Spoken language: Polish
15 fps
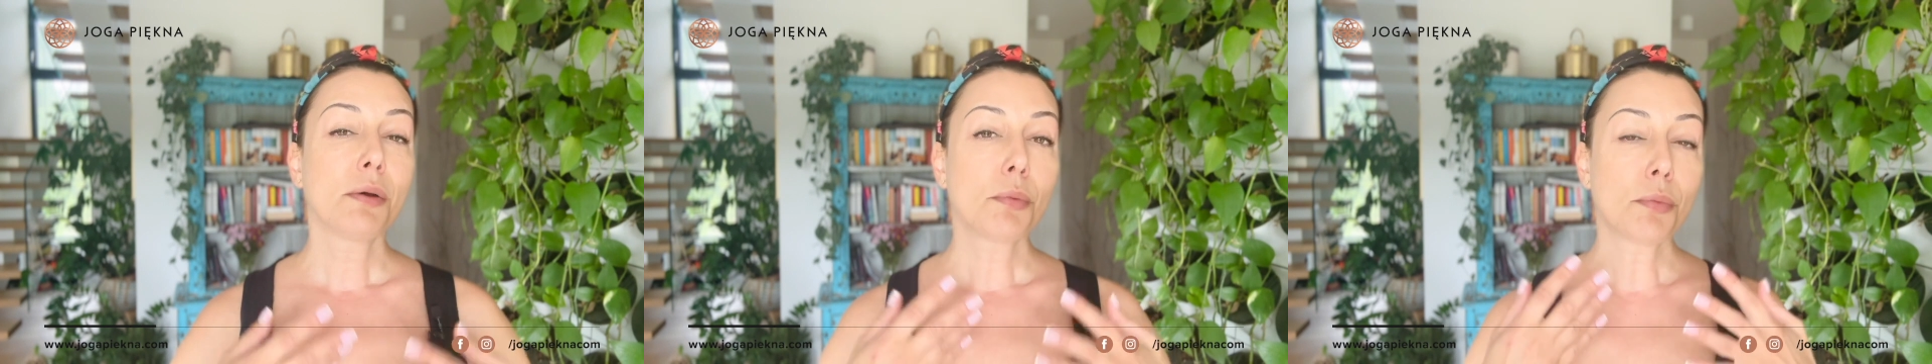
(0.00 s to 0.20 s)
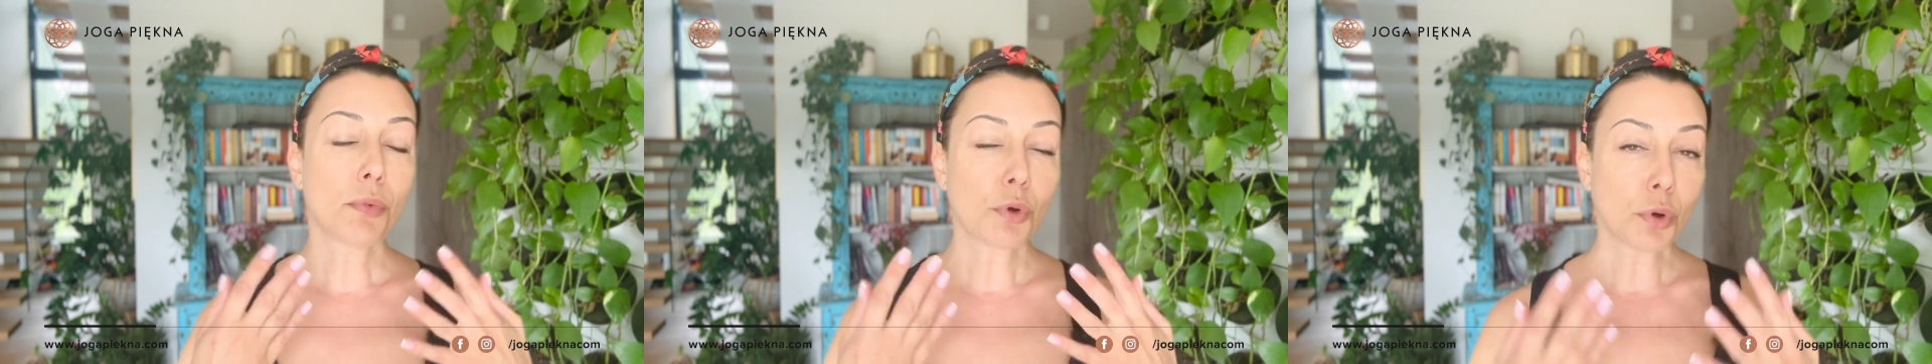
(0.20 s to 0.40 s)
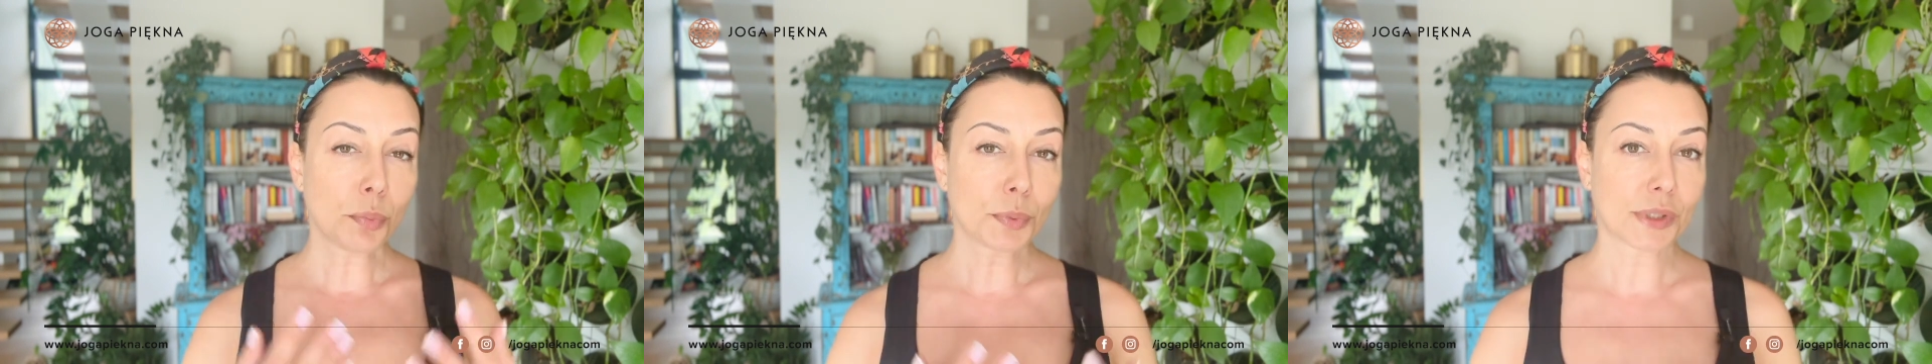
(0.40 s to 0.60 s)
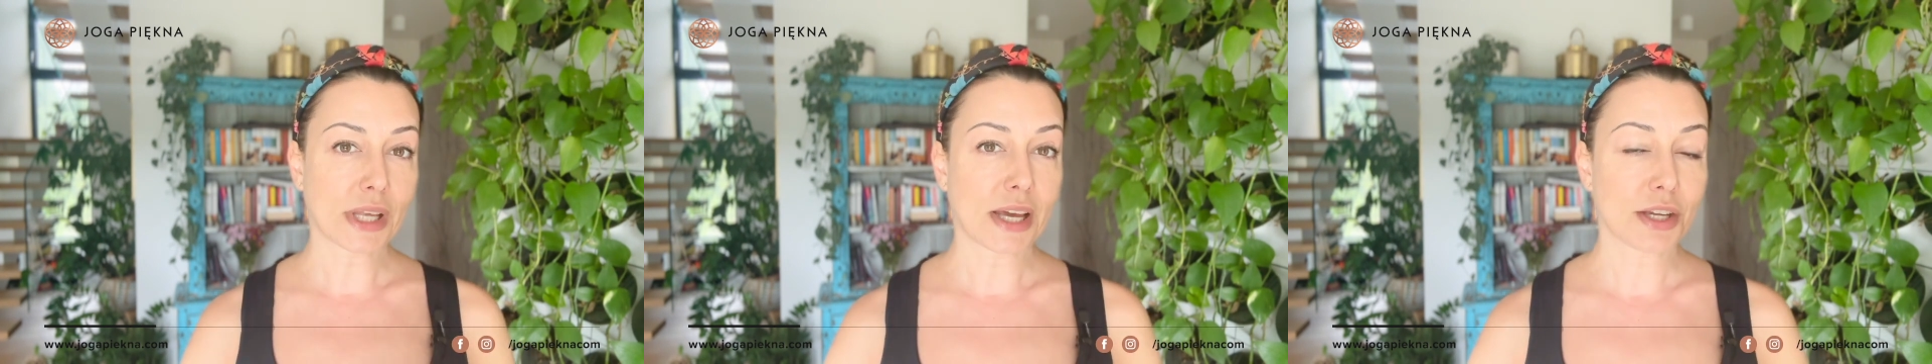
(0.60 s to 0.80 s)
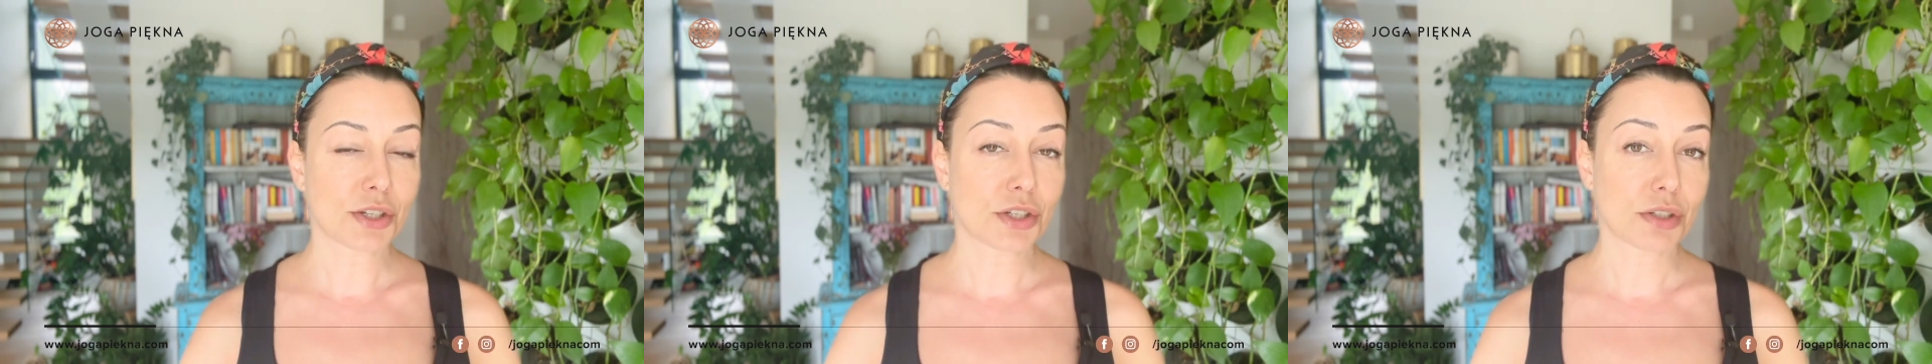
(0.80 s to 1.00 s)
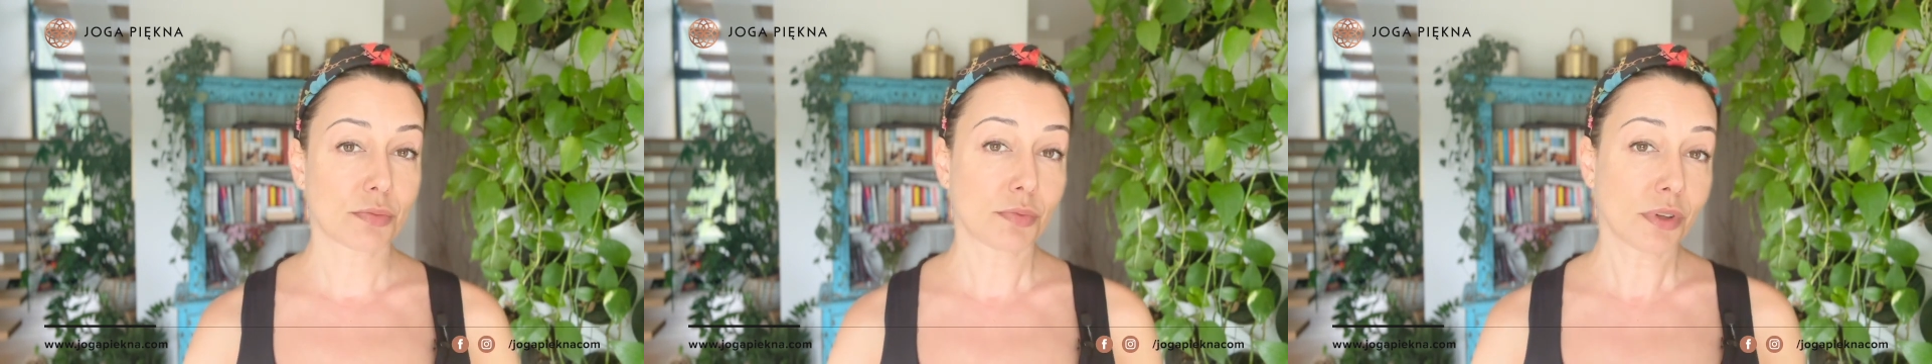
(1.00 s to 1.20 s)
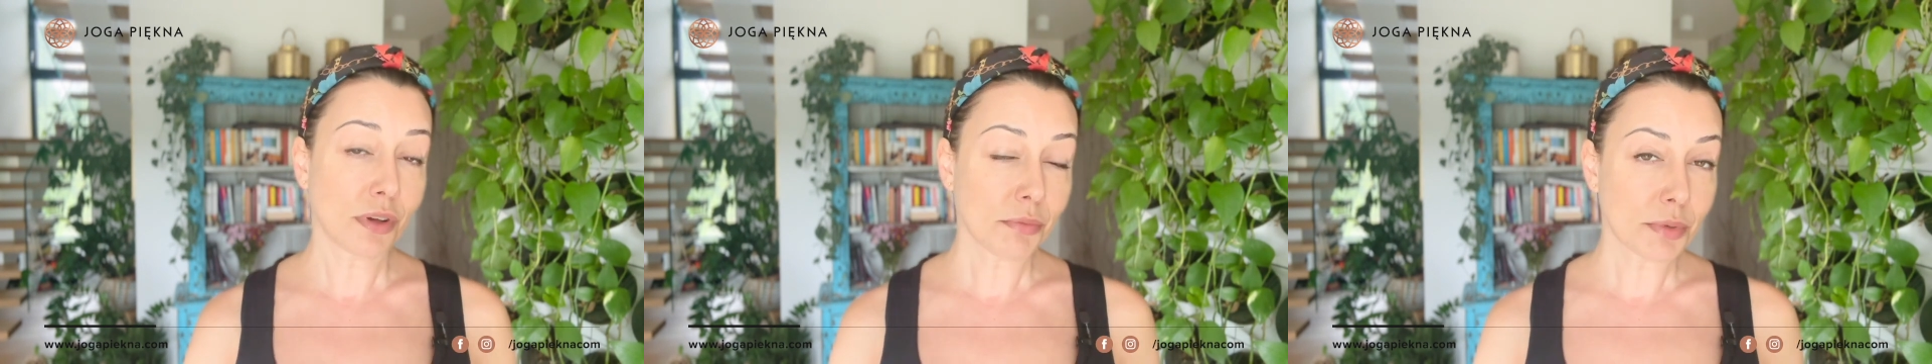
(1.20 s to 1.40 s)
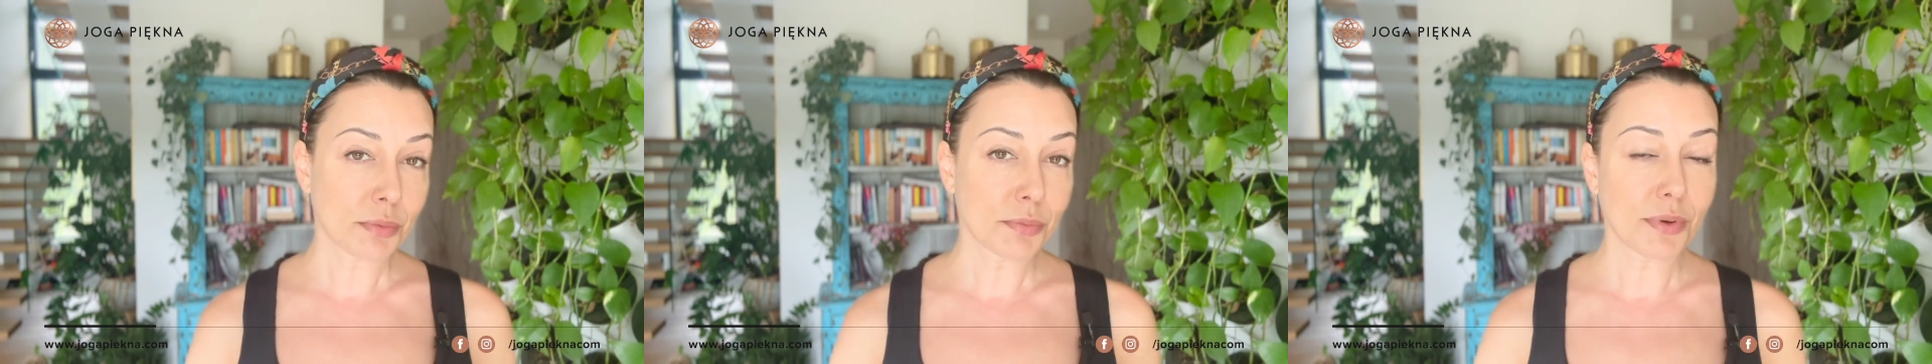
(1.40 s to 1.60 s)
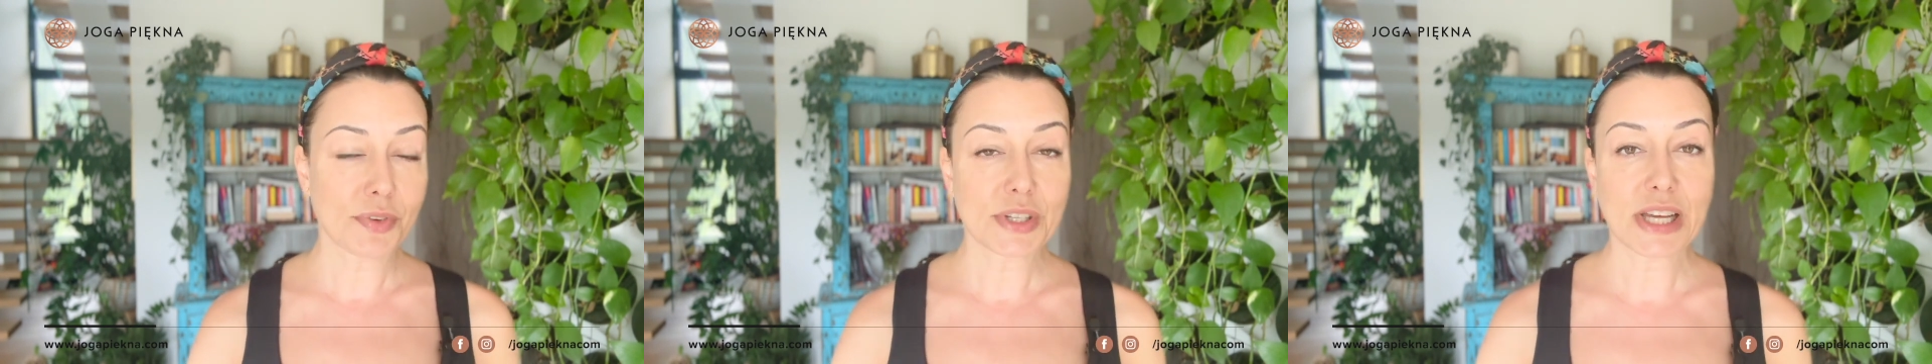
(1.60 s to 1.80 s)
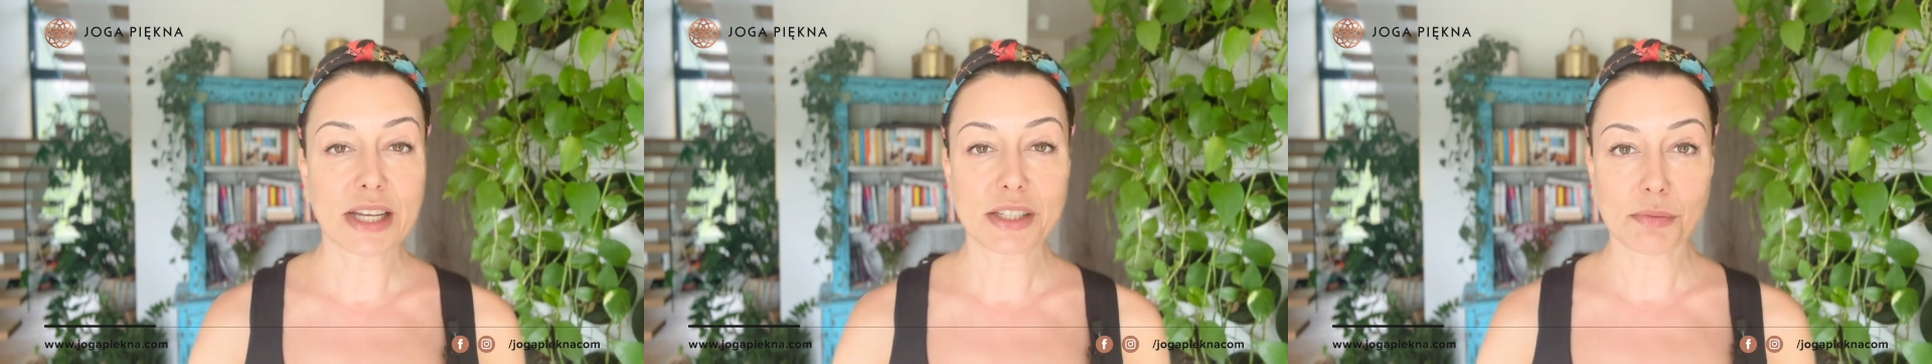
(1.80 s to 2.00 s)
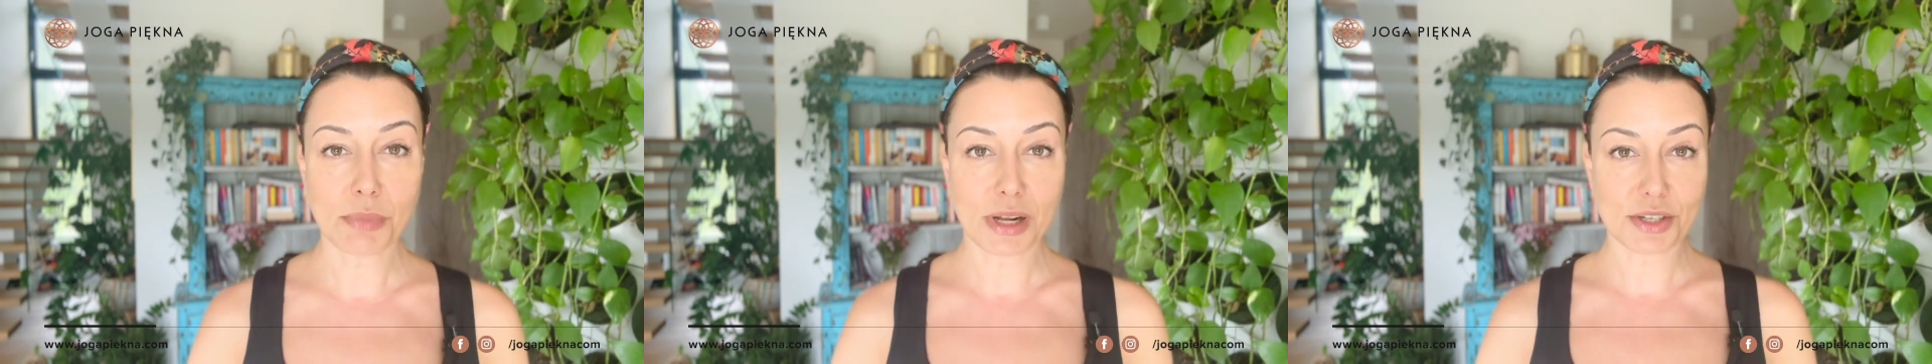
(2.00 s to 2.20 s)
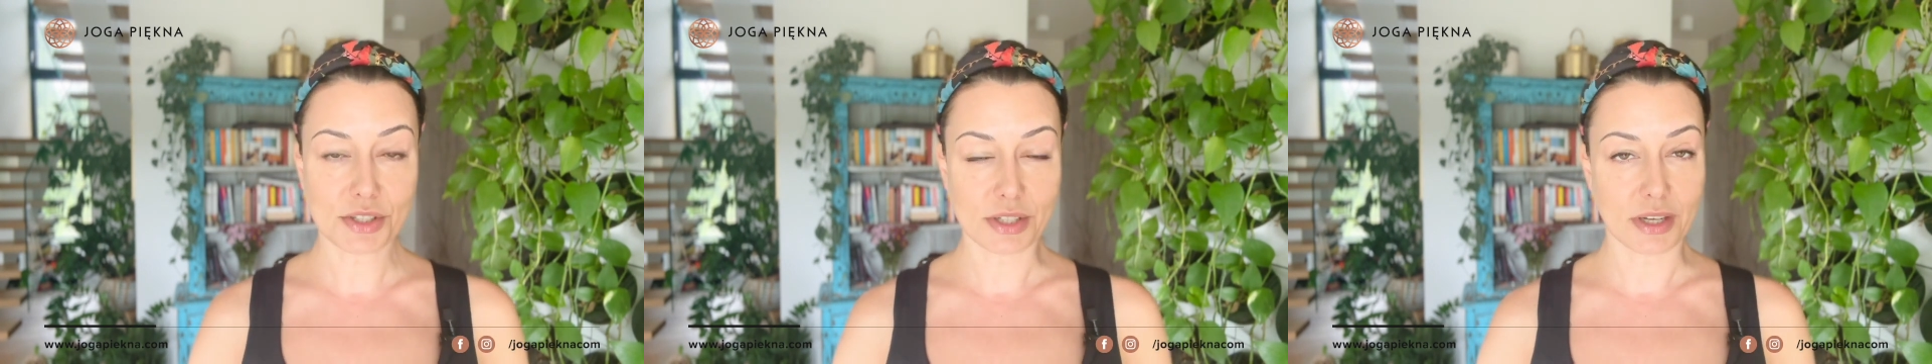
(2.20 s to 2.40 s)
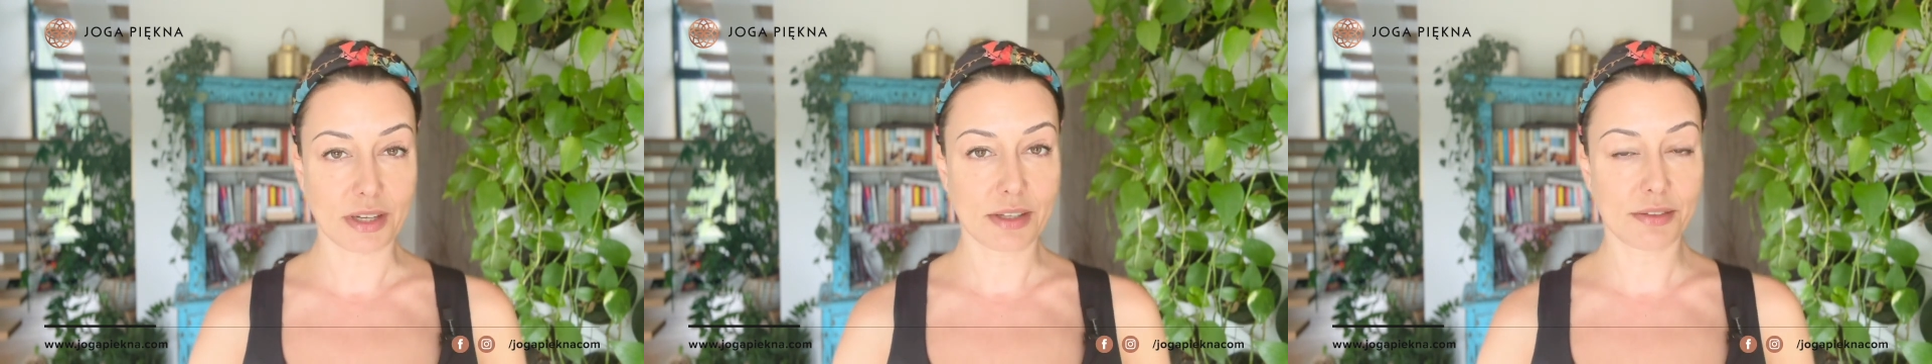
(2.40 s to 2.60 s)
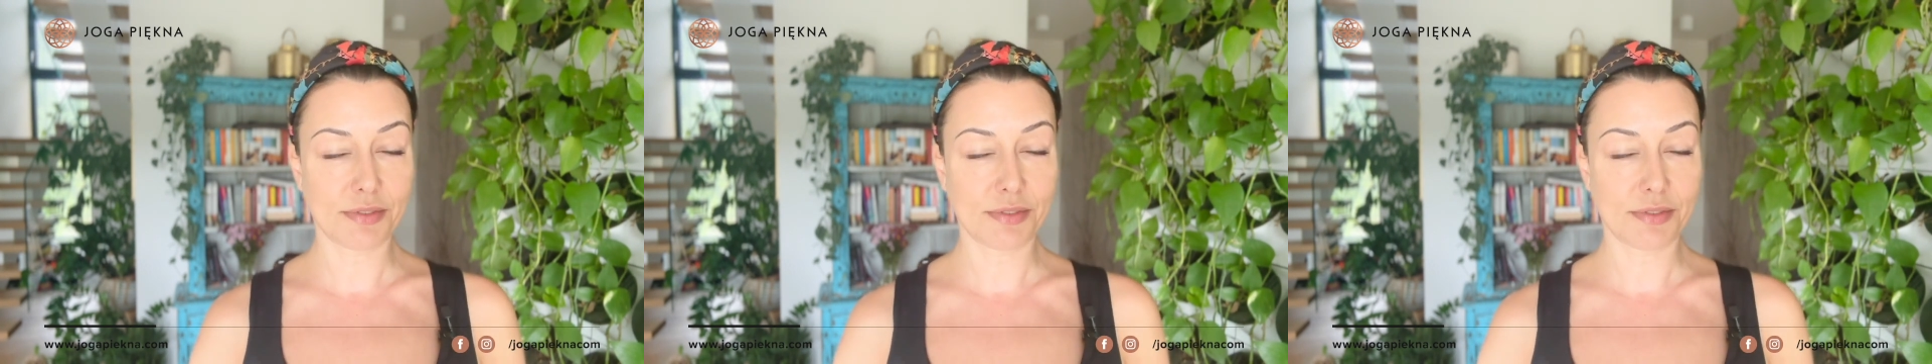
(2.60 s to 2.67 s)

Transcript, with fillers: lub też, no bym powiedziała niemalże